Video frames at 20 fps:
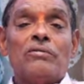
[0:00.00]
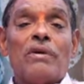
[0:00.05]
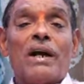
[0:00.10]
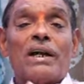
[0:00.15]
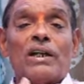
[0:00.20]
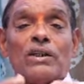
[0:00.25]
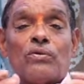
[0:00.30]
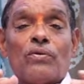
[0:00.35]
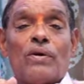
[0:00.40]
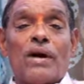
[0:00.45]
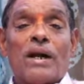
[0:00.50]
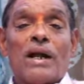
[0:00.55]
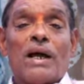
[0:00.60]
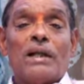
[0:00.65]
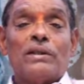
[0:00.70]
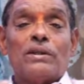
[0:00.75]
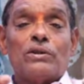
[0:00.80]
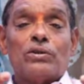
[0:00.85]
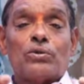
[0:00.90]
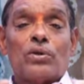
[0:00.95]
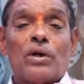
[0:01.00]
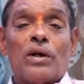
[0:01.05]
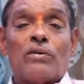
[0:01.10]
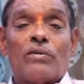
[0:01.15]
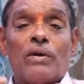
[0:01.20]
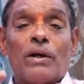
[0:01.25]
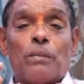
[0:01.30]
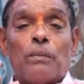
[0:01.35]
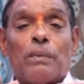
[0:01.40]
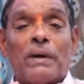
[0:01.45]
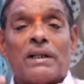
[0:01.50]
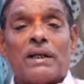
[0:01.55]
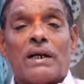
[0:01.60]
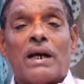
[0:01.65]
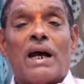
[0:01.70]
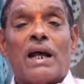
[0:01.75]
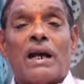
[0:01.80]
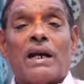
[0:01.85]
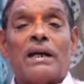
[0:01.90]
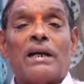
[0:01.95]
వాటి ద్వారా అందిస్తున్నటువంటి
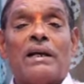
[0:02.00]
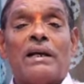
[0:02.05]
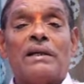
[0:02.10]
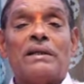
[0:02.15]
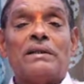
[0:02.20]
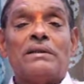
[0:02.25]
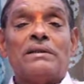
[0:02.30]
పథకాలని